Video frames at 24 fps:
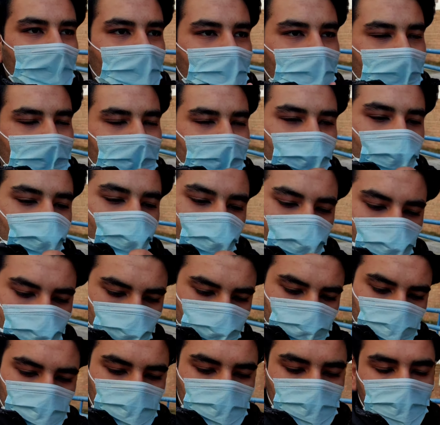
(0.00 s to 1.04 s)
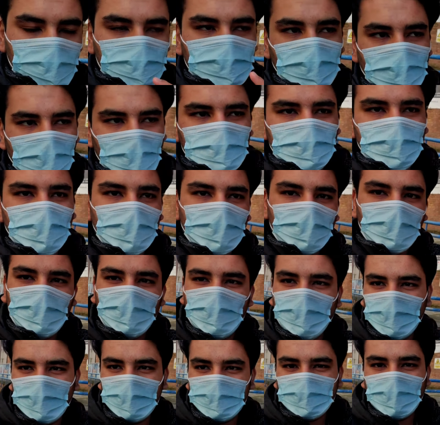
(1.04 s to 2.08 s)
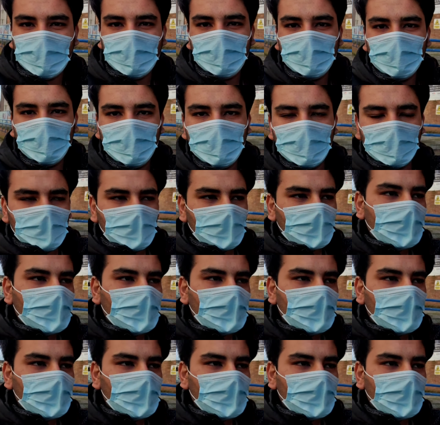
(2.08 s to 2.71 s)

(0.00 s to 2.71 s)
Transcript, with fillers: ठीक है तो सब्सक्राइब करके रखो यार चैनल को